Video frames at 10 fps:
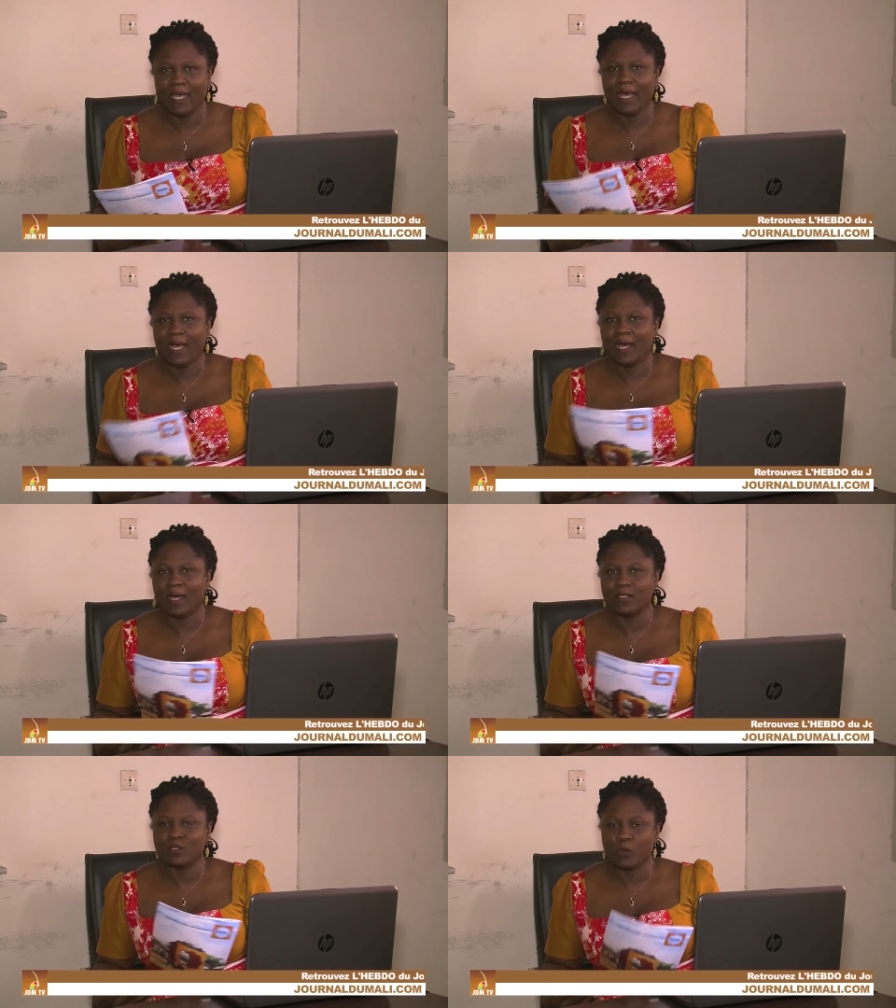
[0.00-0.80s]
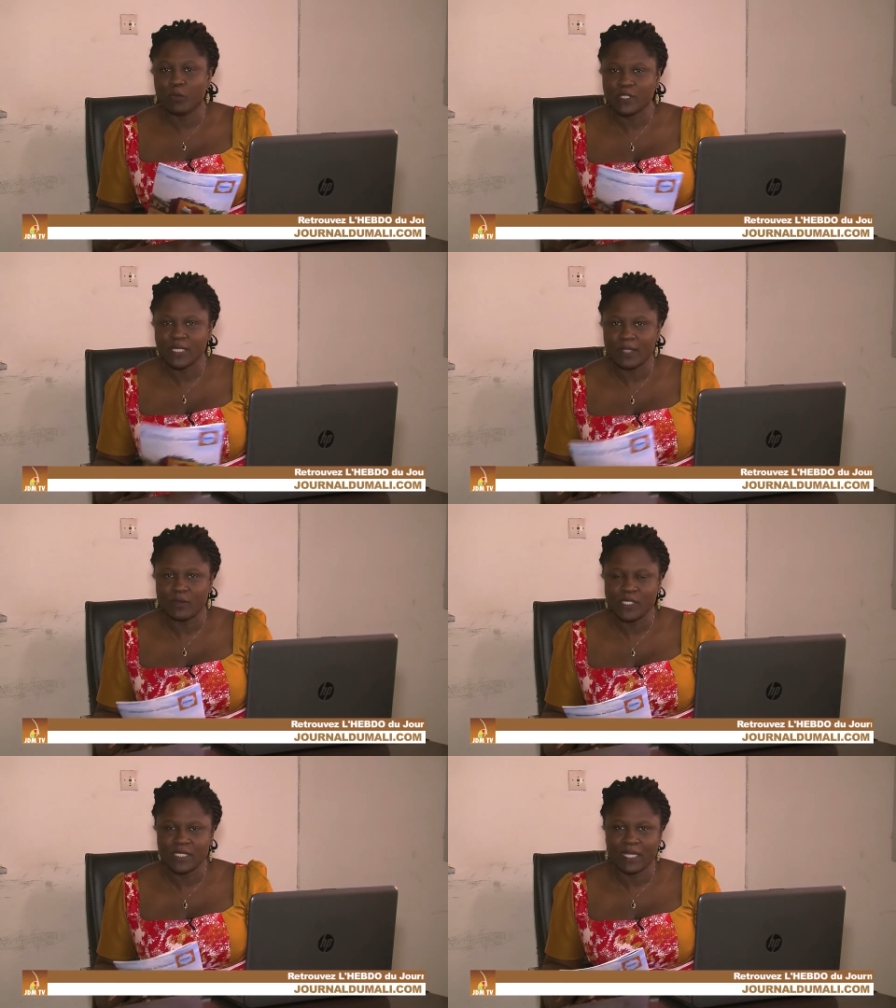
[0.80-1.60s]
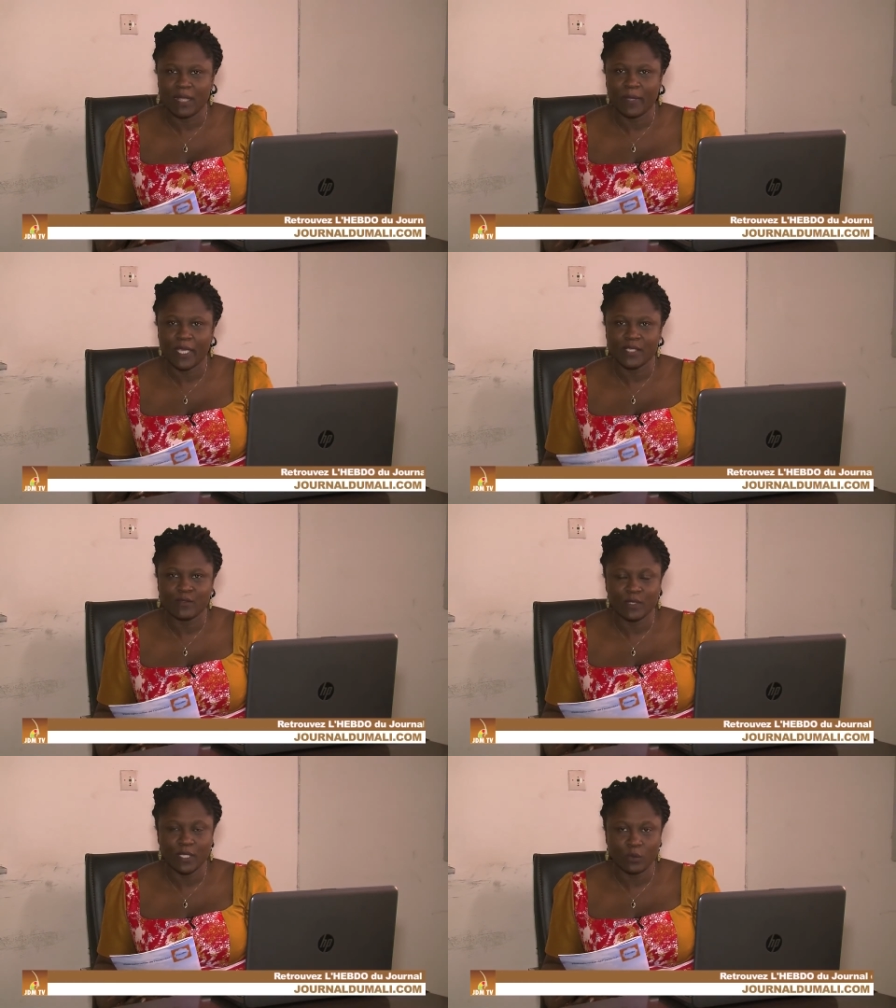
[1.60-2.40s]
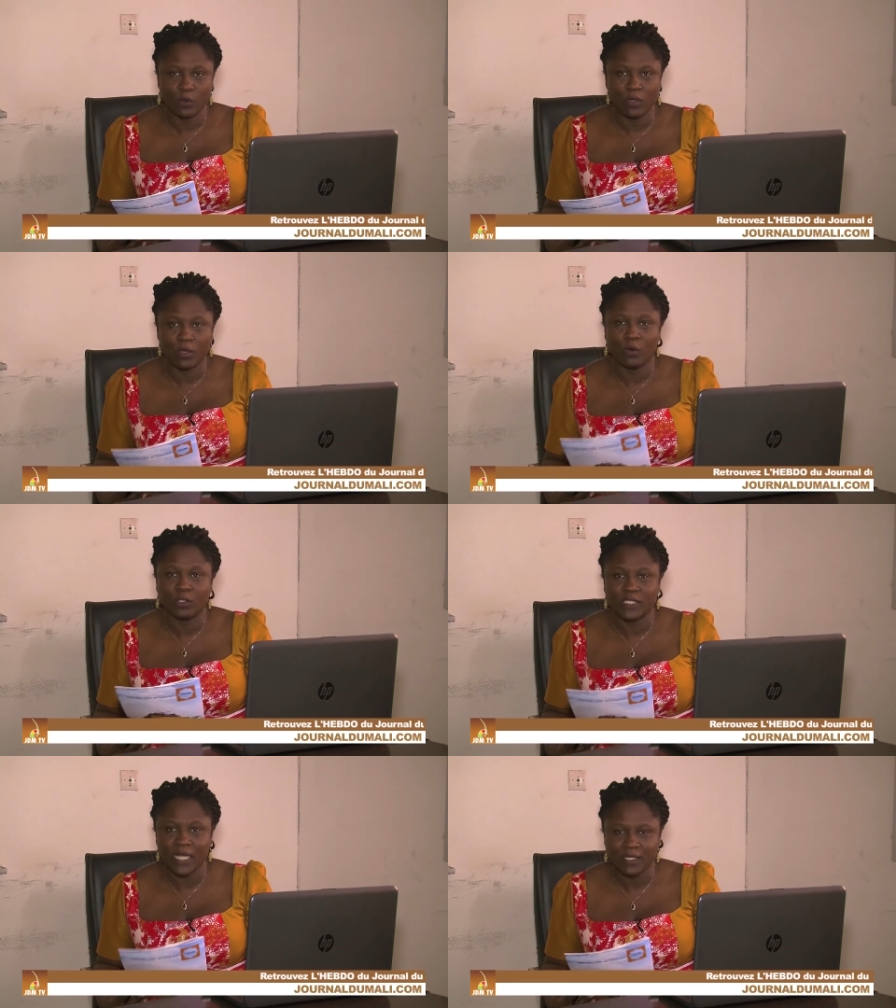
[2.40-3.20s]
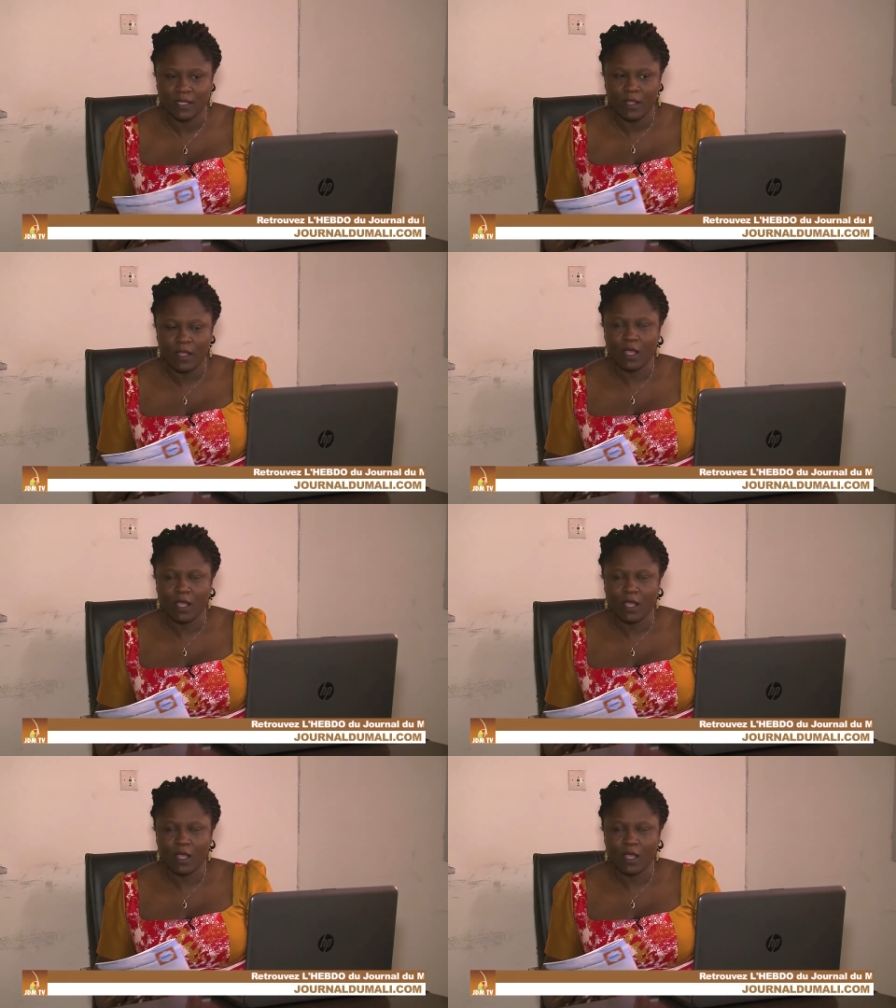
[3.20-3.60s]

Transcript: à ce procès de Hissène qui se déroule au Tchad,